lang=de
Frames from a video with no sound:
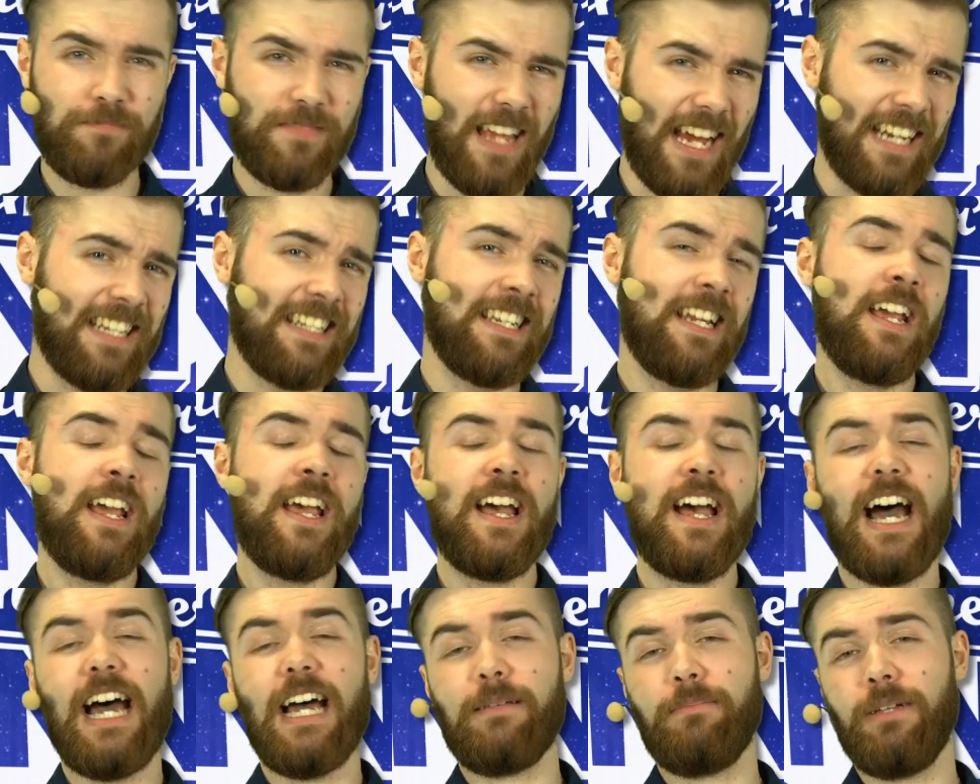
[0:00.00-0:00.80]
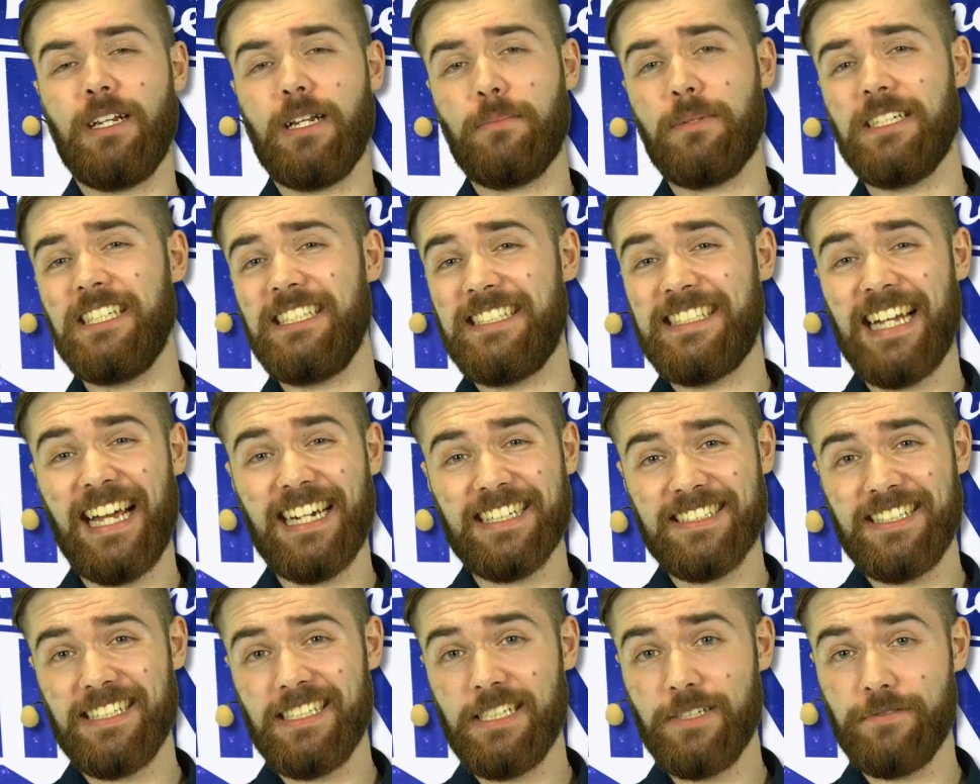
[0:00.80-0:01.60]
Dann hat man aber die
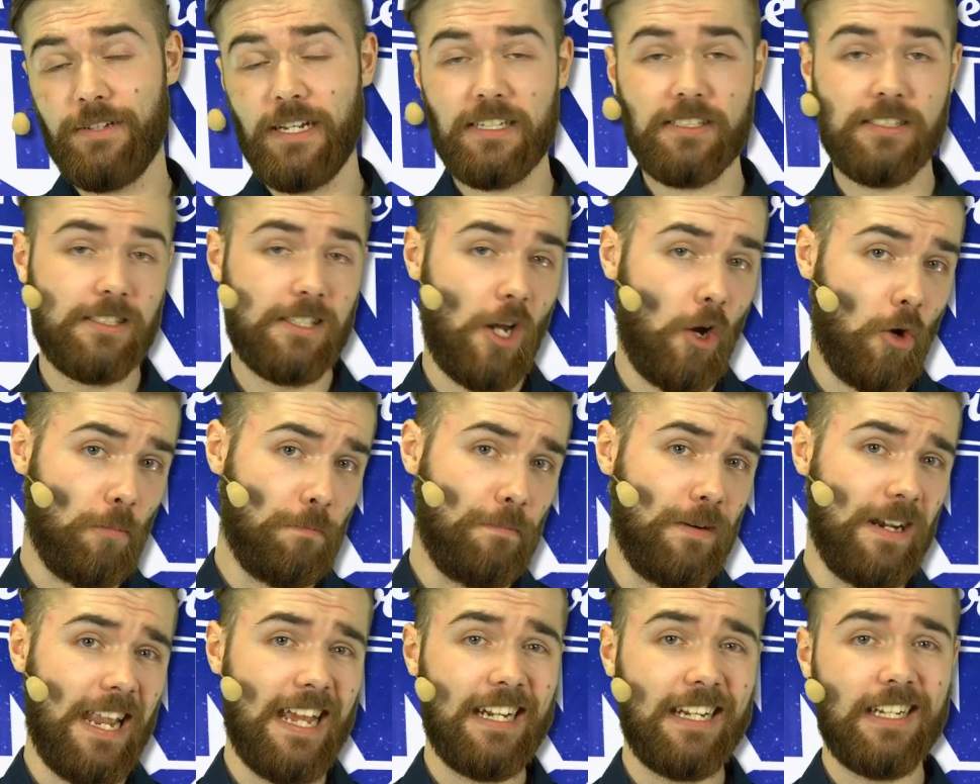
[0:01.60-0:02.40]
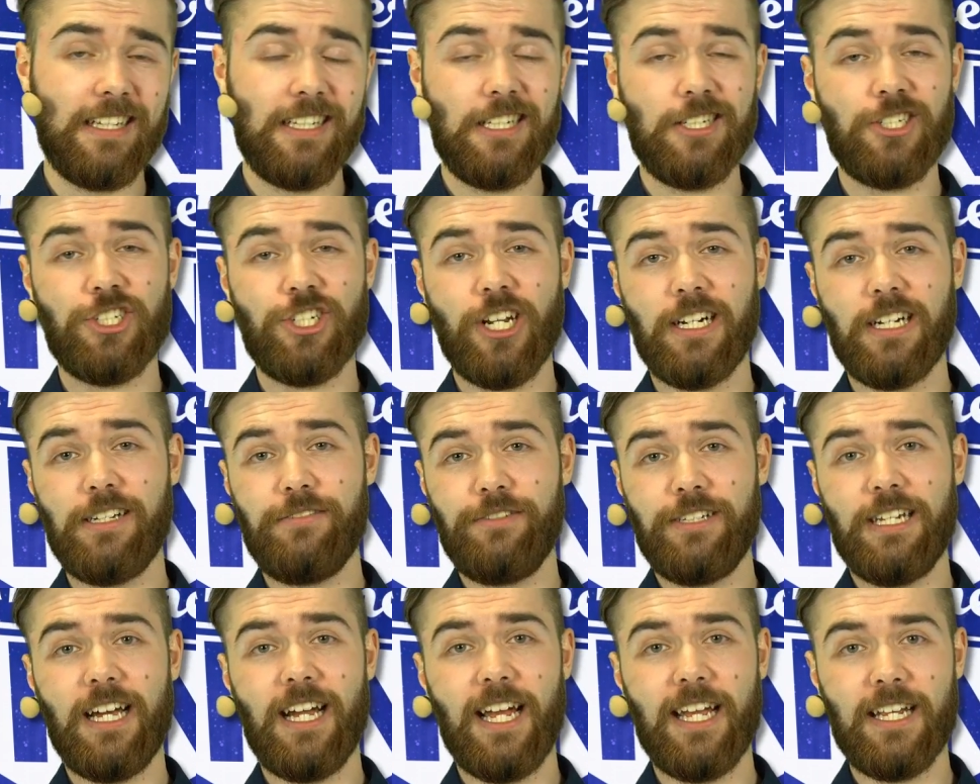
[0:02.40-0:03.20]
Taktik gewechselt, auch Blank in den Jungle
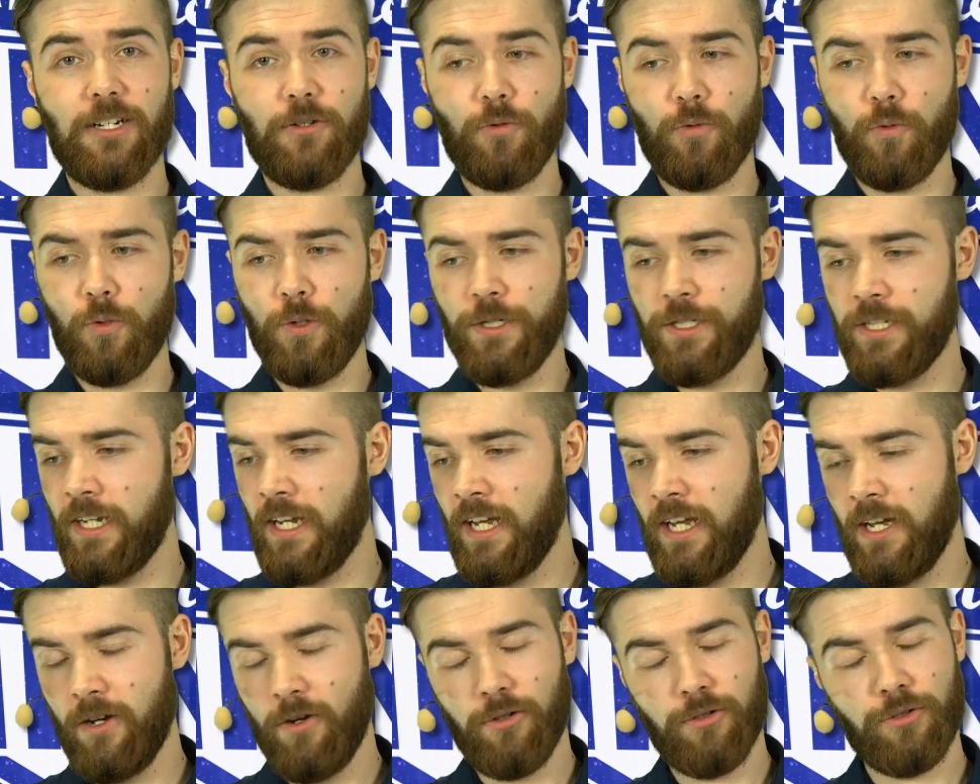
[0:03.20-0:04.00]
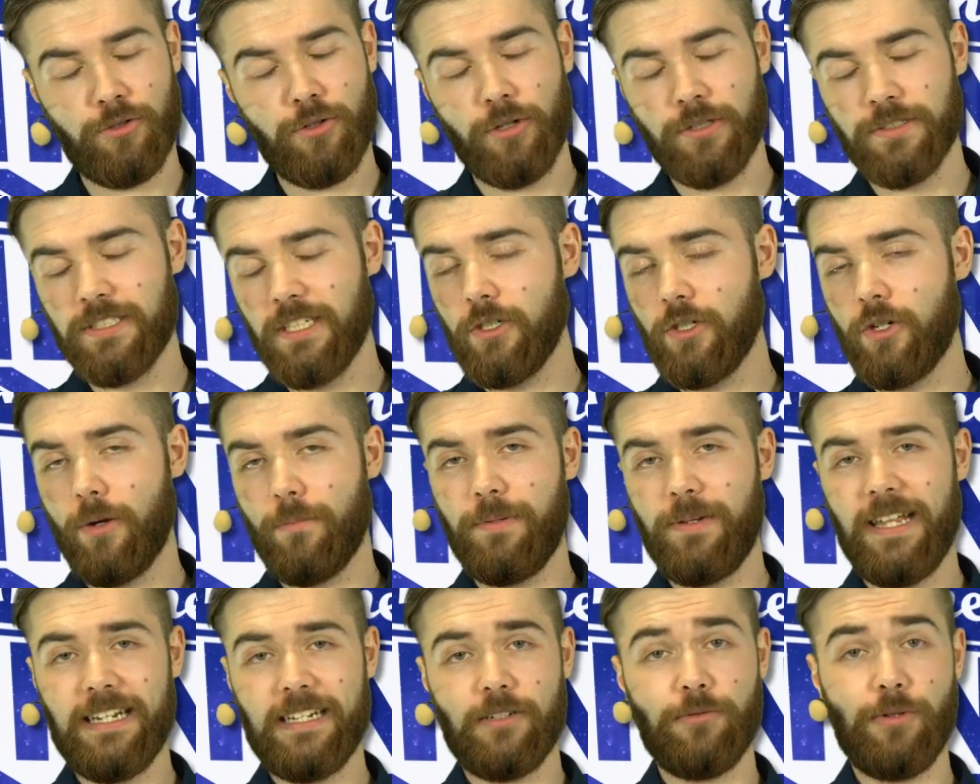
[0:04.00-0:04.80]
wieder reingeholt und konnte den
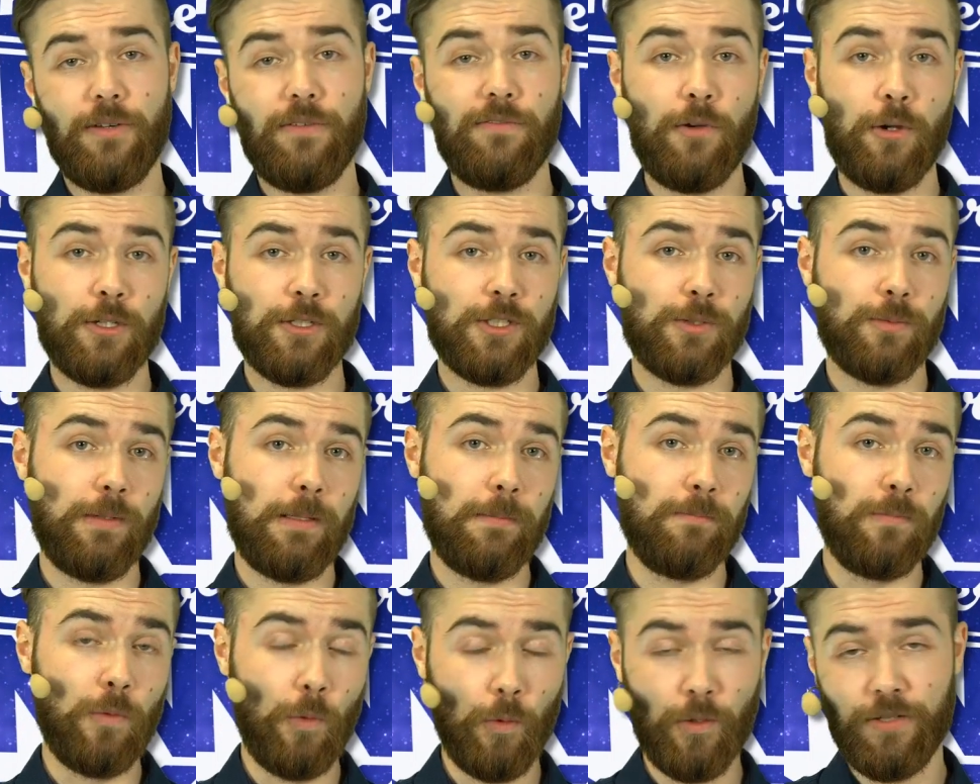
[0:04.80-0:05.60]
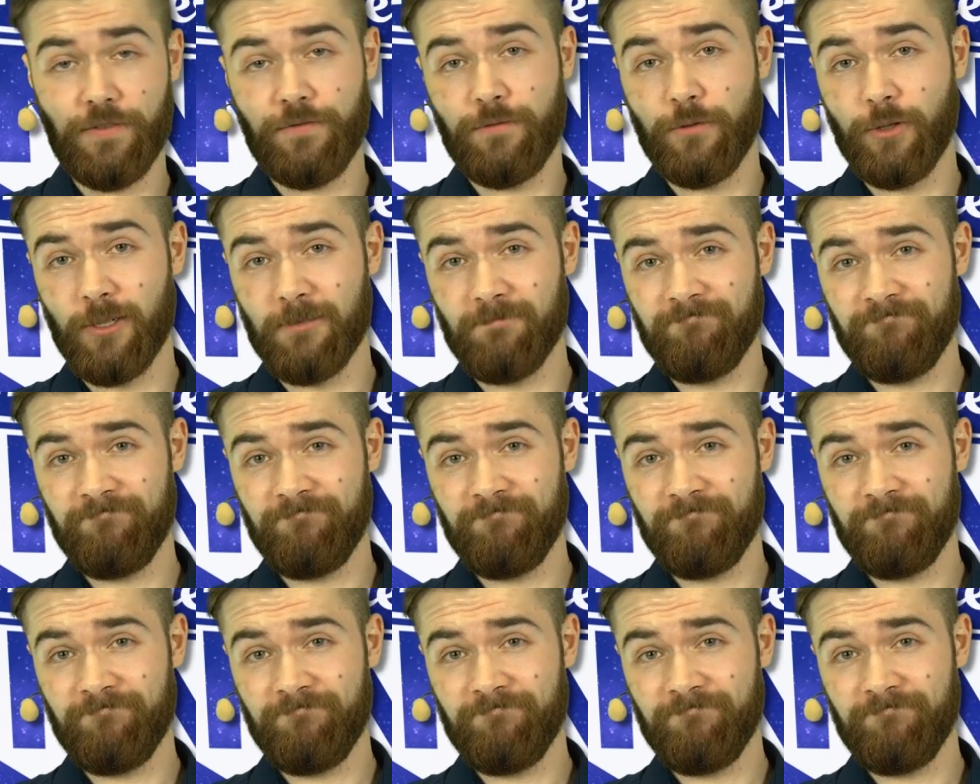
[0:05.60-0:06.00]
kompletten Reverse Sweep durchführen.